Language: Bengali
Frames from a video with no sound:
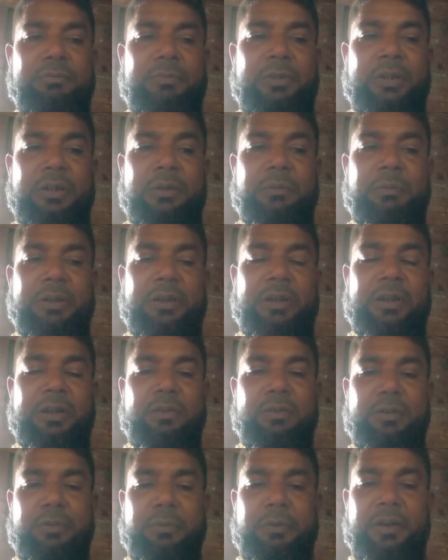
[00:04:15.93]
নীতি মেনে
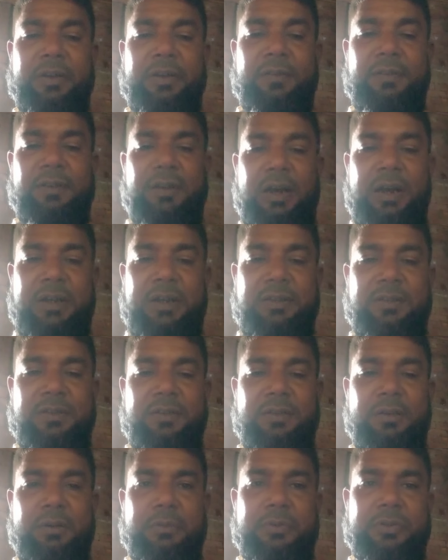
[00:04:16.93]
করবেন কাজ
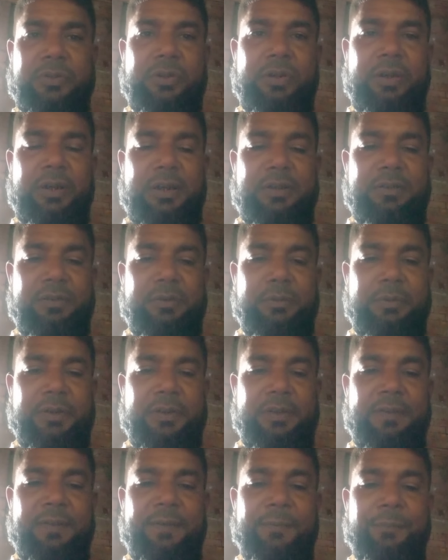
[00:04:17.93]
অবশ্যই কাজ হবে
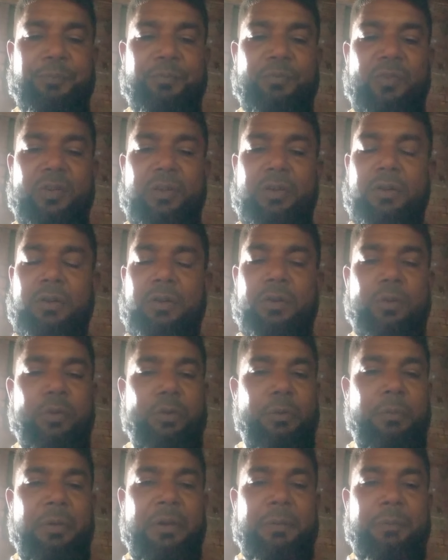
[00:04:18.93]

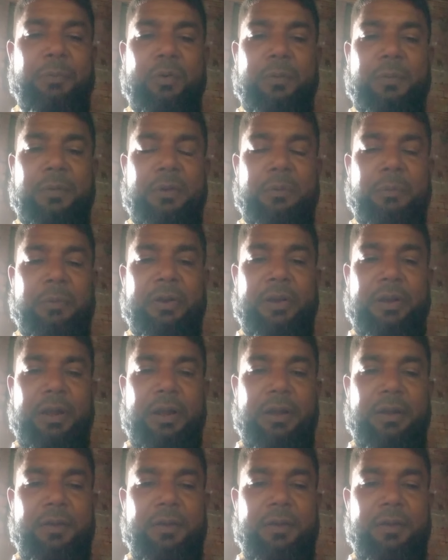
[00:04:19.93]
লোভে করবেন না